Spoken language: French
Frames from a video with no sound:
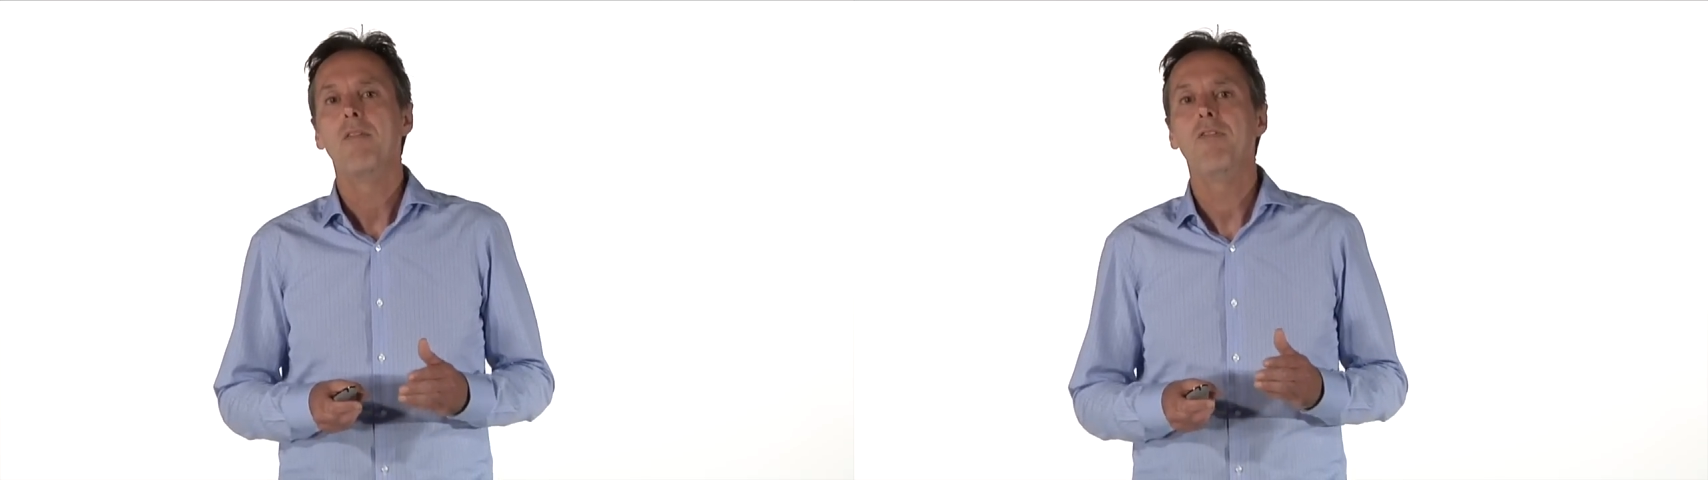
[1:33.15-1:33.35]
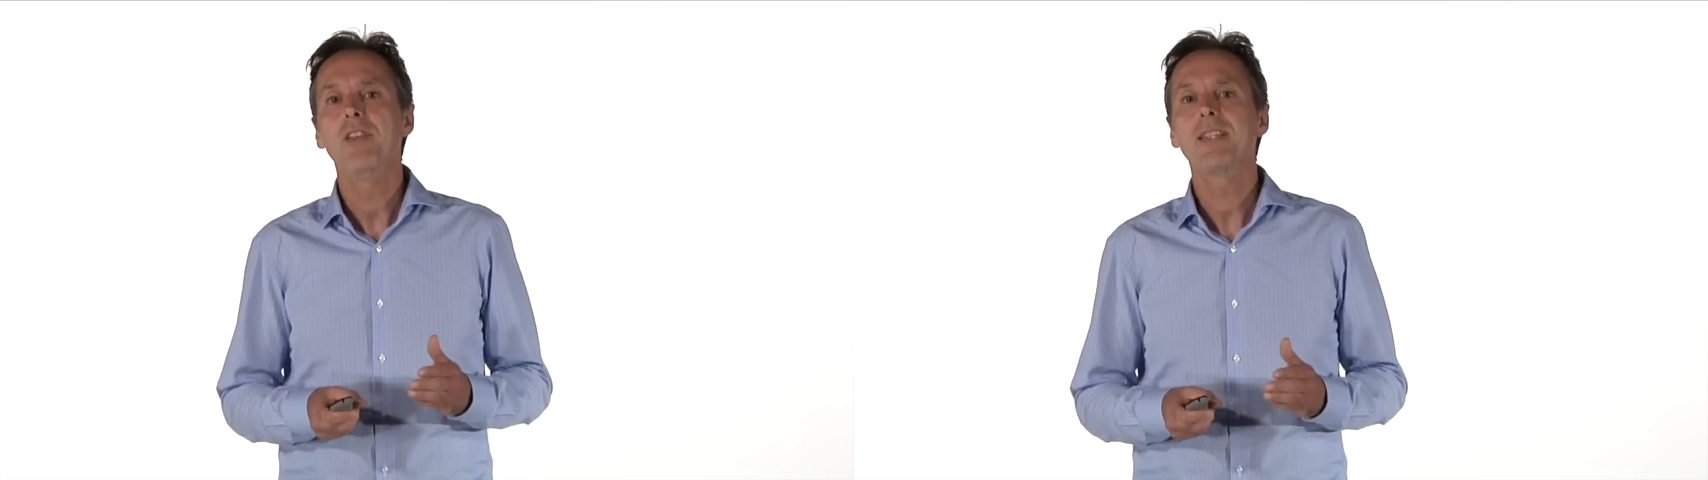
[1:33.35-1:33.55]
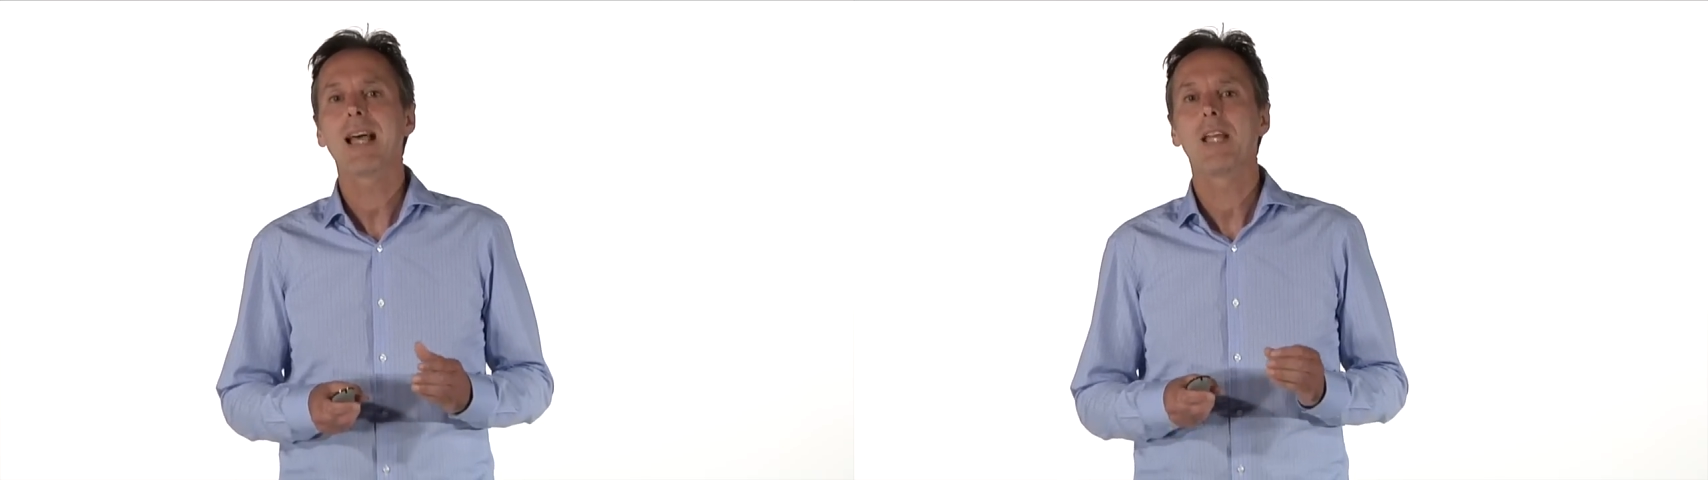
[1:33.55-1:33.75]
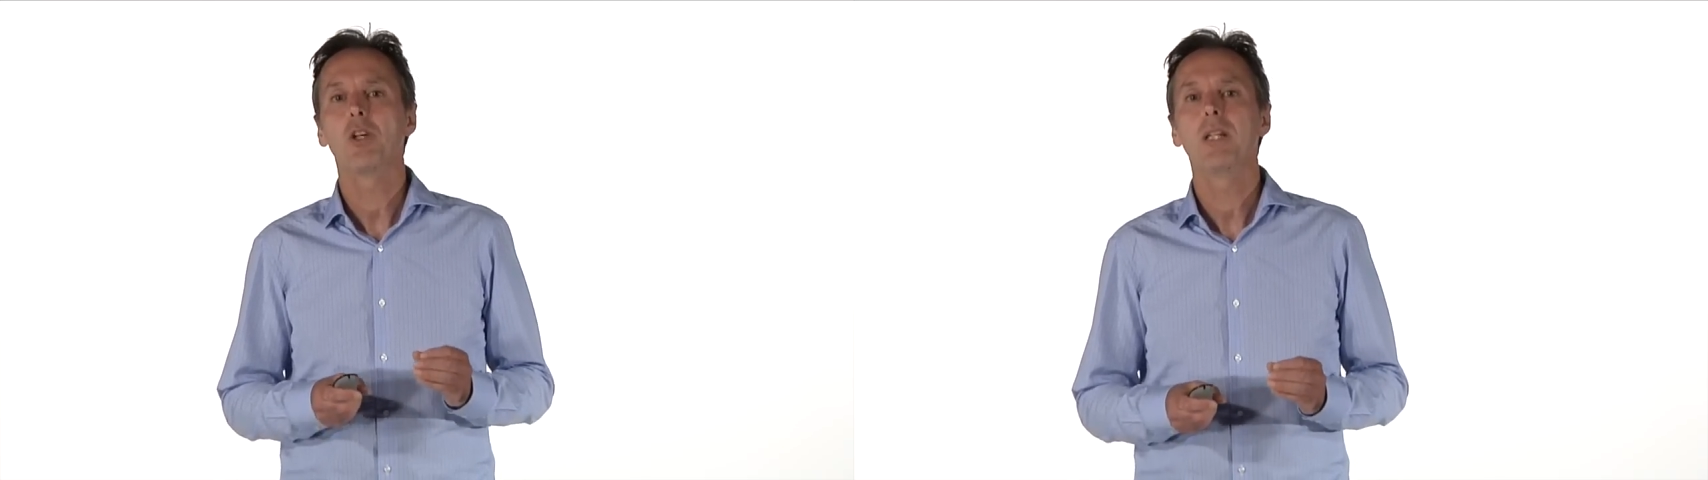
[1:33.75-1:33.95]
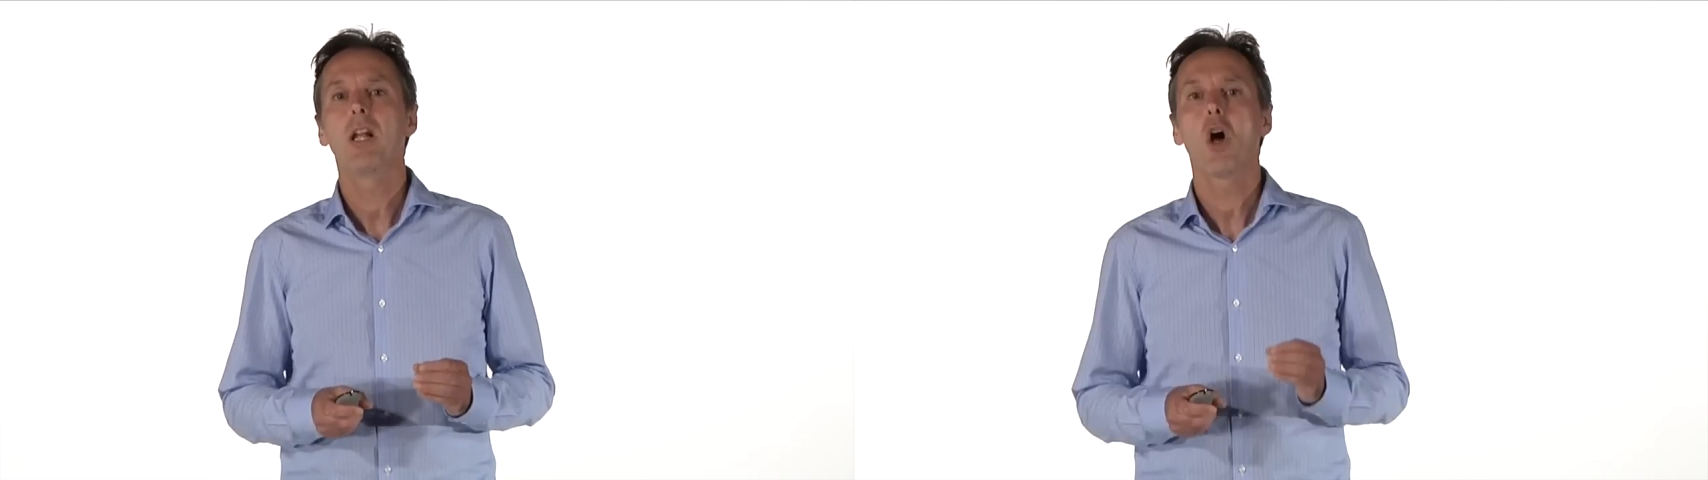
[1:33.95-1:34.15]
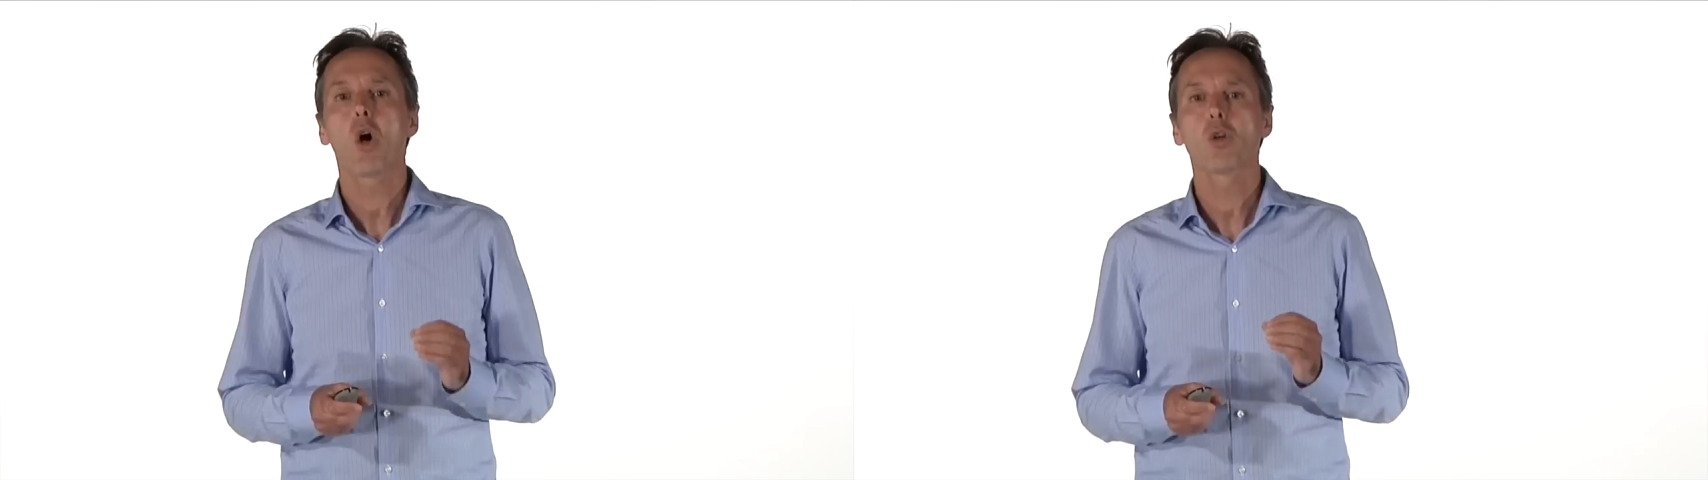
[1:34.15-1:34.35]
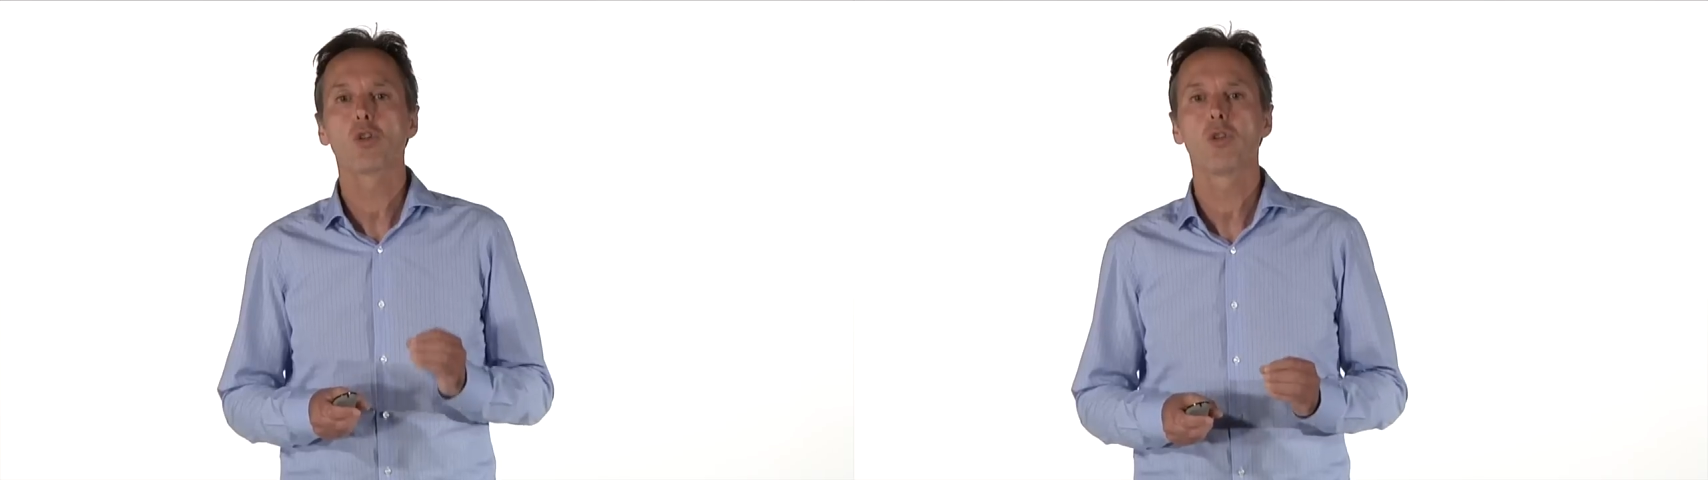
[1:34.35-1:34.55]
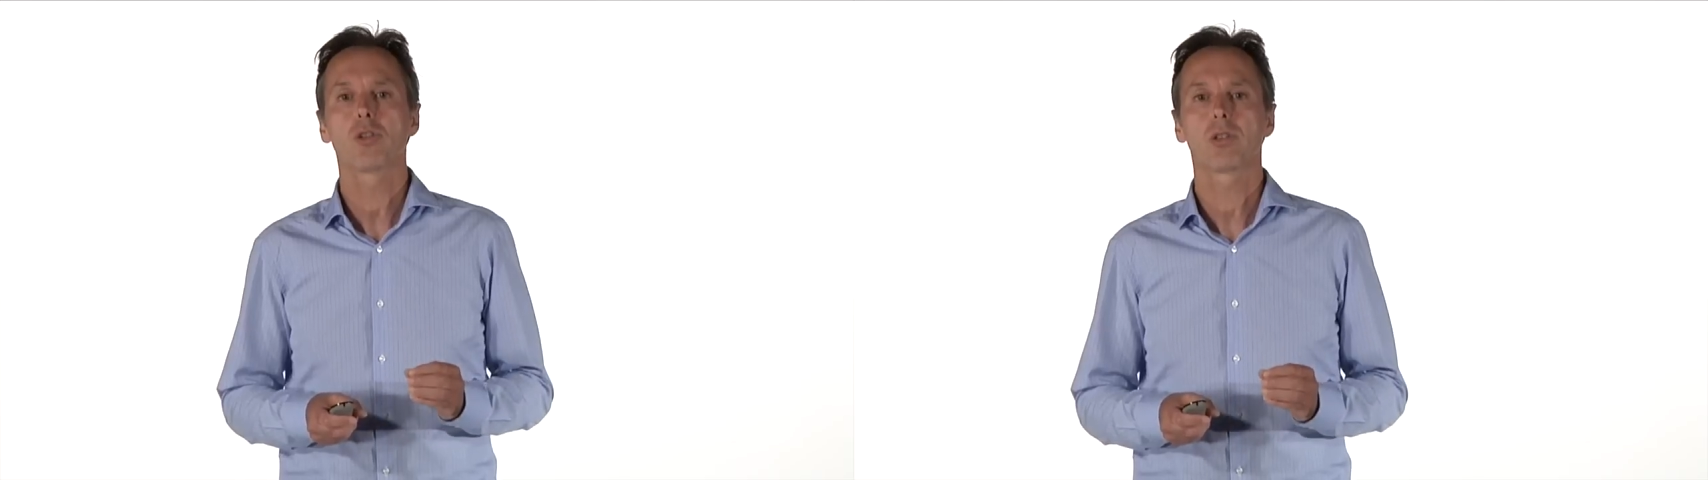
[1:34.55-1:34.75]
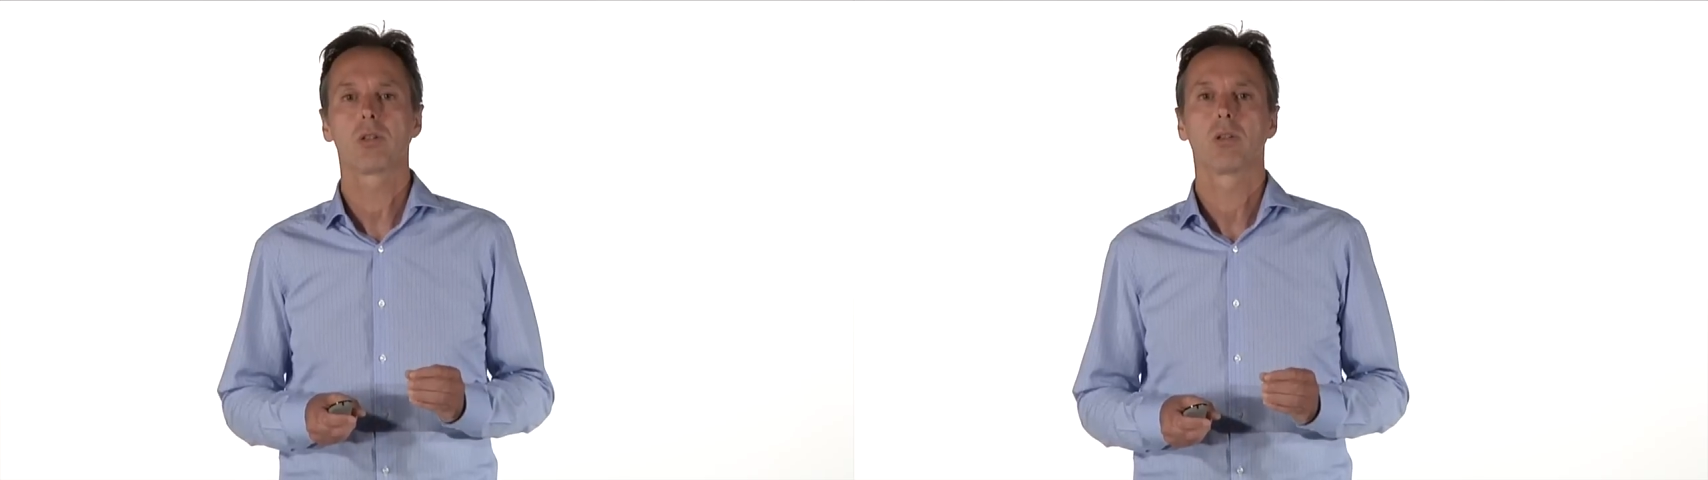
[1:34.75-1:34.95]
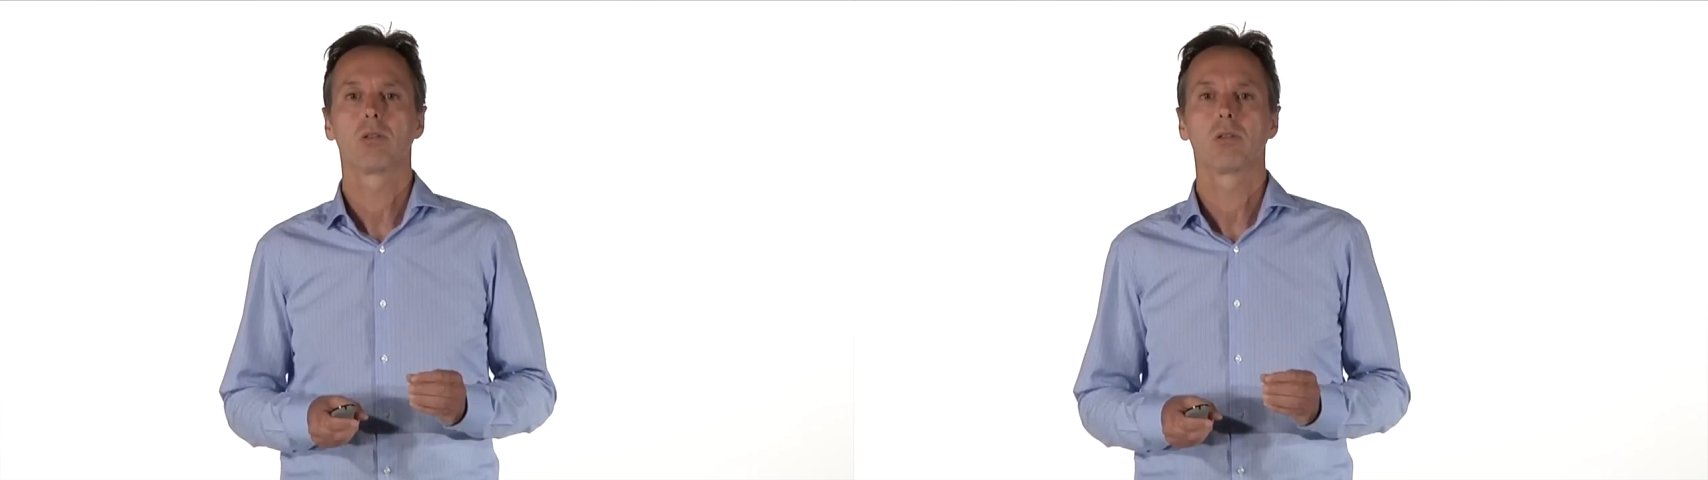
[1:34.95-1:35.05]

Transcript: vise à donner l'heure juste